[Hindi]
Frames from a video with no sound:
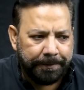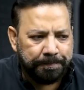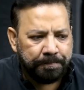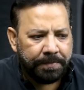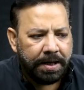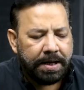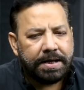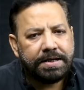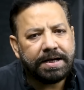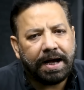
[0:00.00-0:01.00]
है
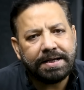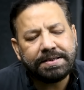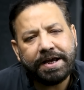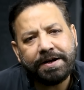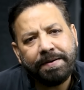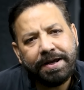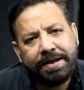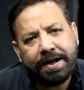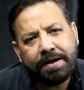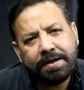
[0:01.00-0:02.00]
यहाँ से एक
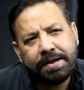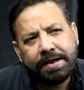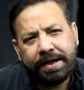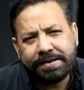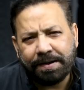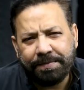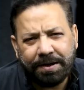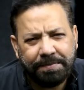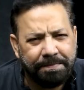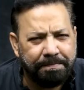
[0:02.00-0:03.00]
महीना इसका
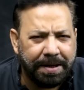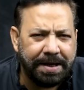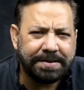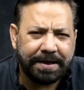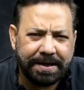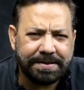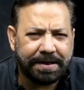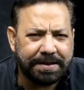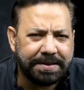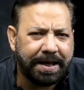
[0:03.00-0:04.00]
मतलब हम बीस इक्कीस
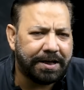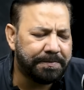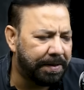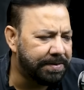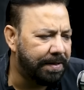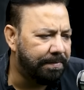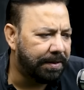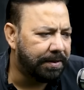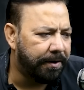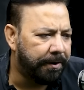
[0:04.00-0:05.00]
अगस्त के आसपास की
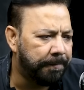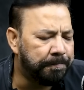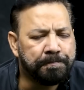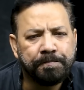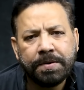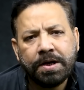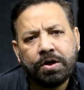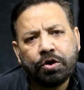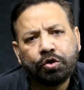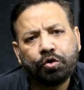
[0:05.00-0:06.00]
बात कर रहे
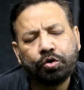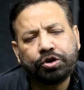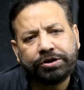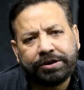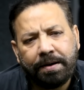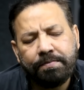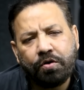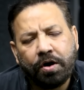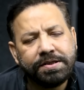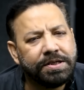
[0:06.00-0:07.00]
हैं तो तब
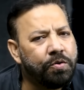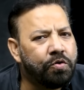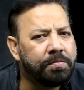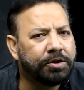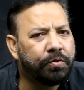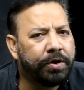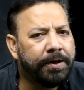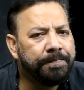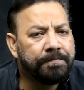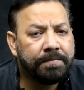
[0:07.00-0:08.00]
कौन सी हुकूमत
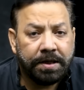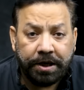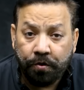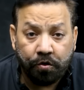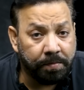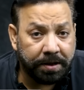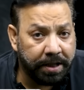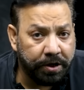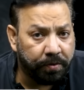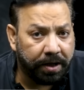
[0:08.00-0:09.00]
होगी ये हुकूमत
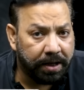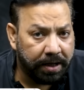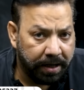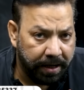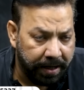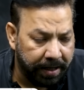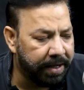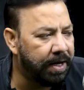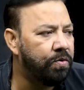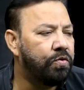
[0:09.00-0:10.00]
नहीं होगी
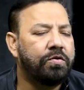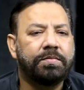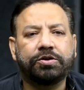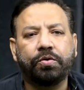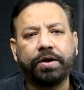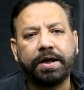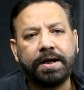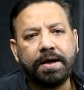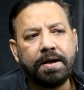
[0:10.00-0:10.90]
निगरान हुकूमत होगी